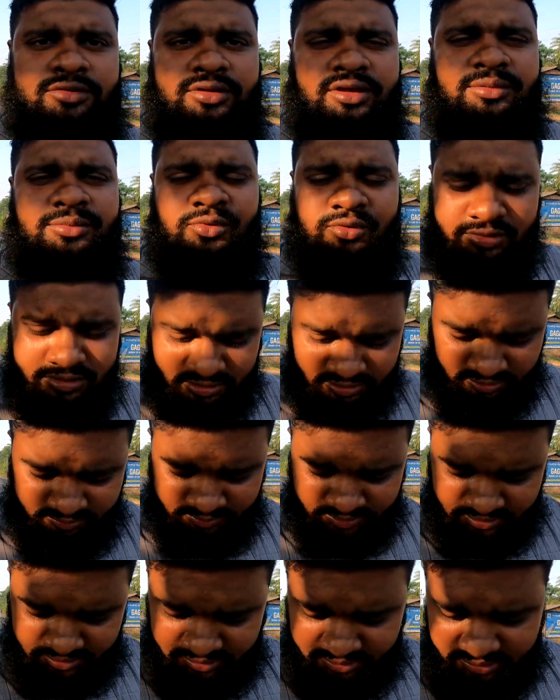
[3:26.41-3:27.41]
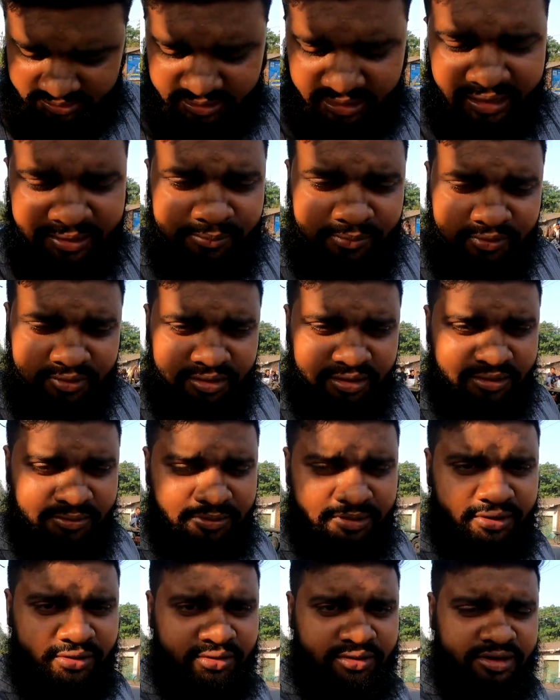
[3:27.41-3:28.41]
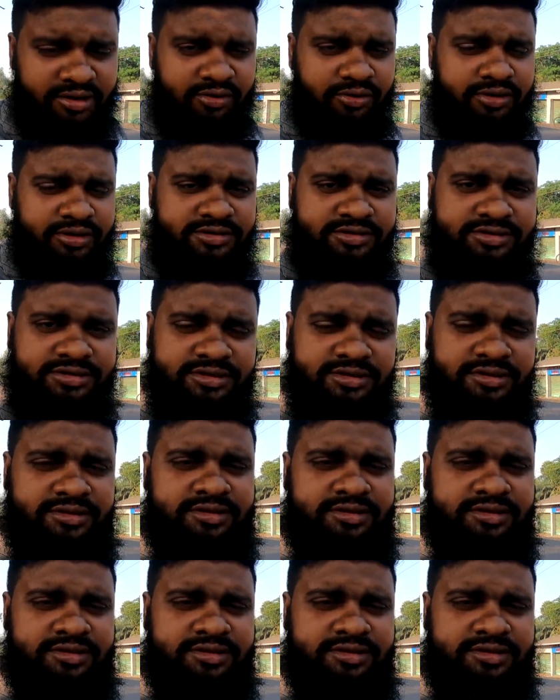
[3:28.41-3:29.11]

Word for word: তো এই মুহূর্তে আমরা ডায়মন্ড হারবার রোডে রয়েছি